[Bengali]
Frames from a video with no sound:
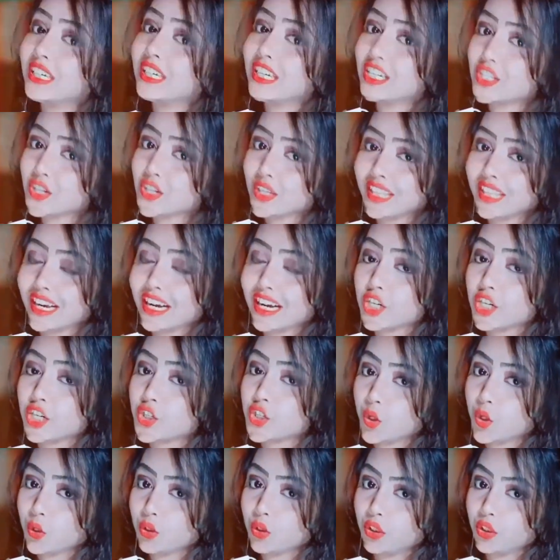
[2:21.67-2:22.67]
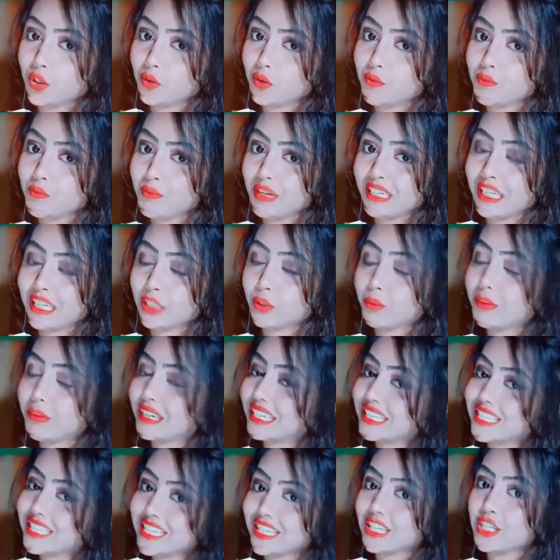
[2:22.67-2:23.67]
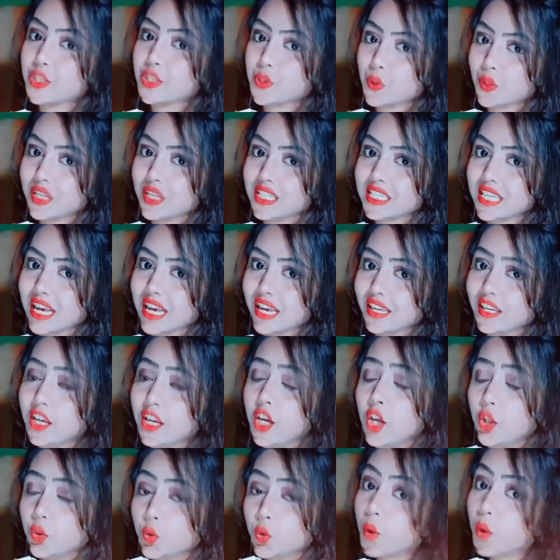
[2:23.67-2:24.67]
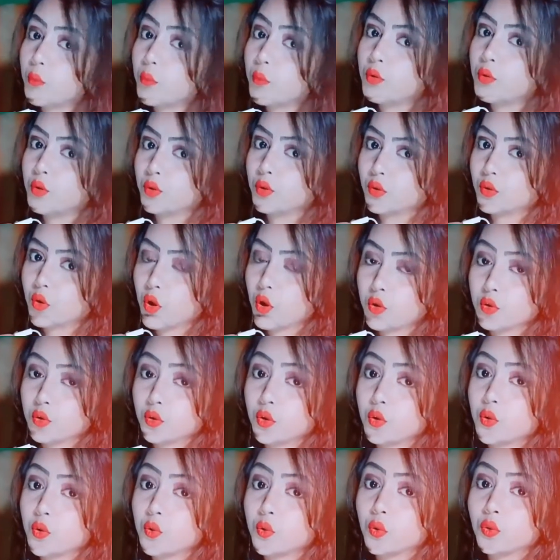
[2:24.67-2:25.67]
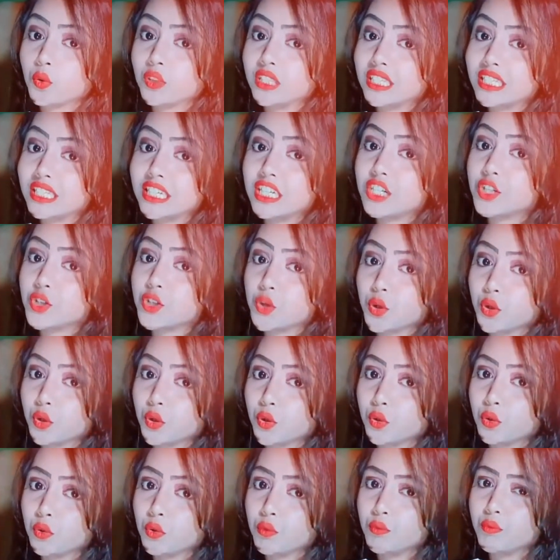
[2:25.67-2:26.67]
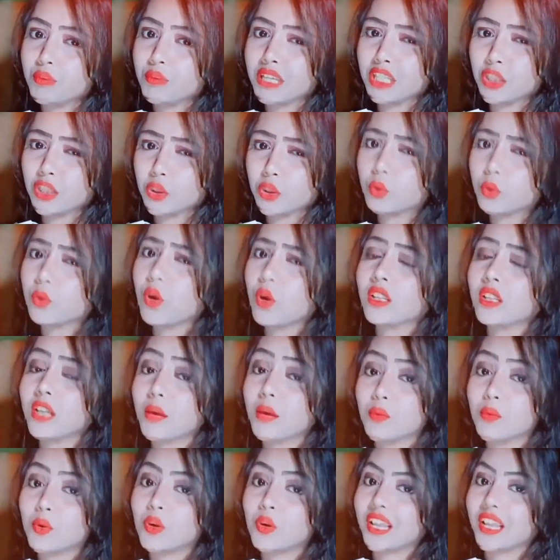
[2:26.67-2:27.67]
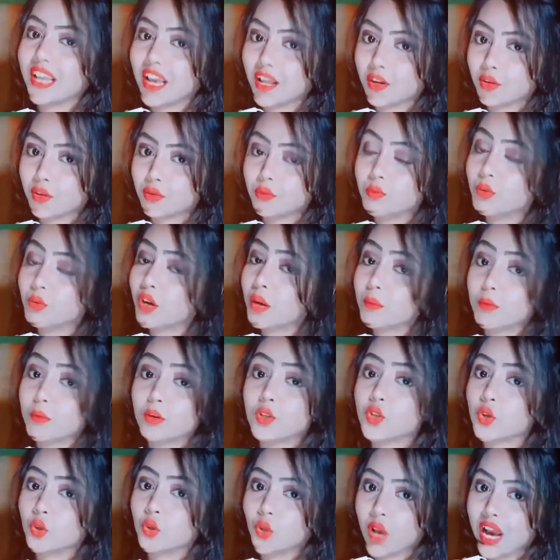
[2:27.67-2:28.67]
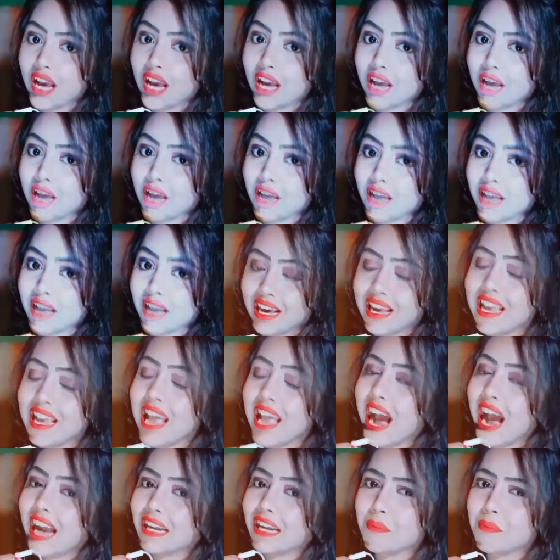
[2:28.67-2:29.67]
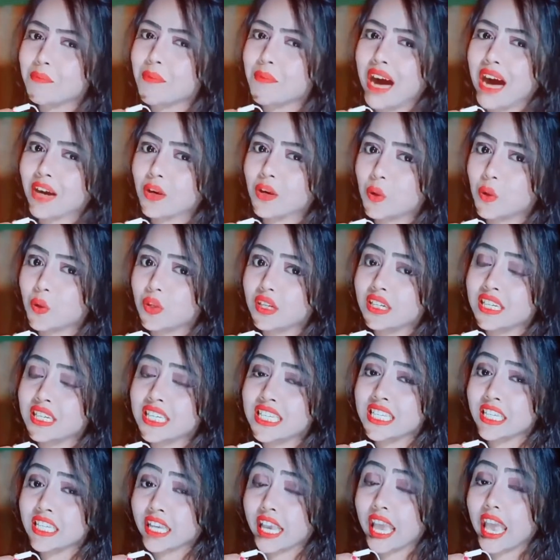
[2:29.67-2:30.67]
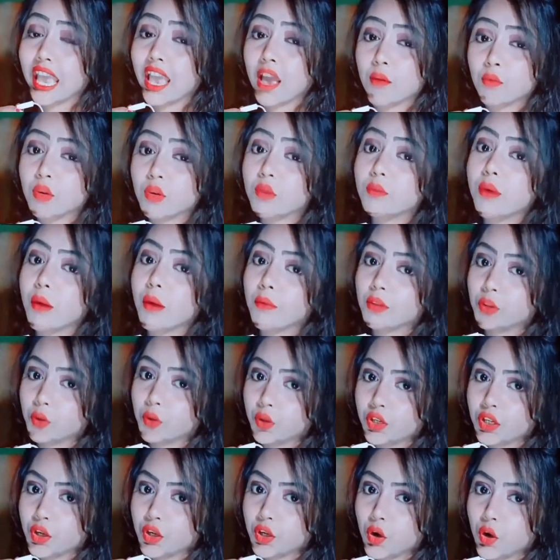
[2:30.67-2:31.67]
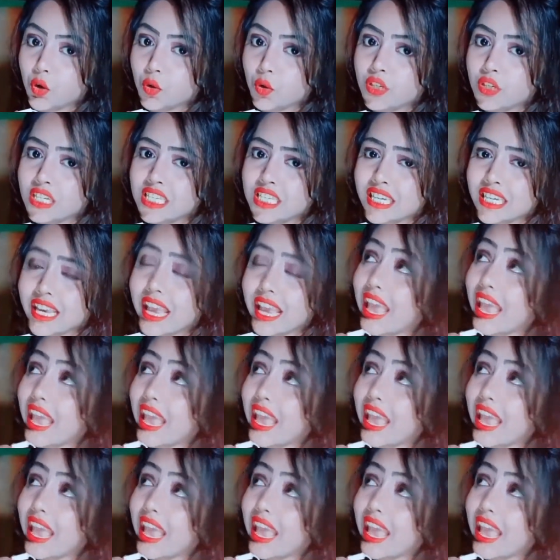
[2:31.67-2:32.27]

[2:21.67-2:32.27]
রিলেশন থাকা সত্ত্বেও মেয়েটা তোমাকে ছেড়ে চলে যায় তবুও কখনো কোনো দিনের জন্য মৃত্যুর কথা মনে কেন মুখে পর্যন্ত আনবে না আরে পাগল নিজেকে এমনভাবে তৈরি করো নিজেকে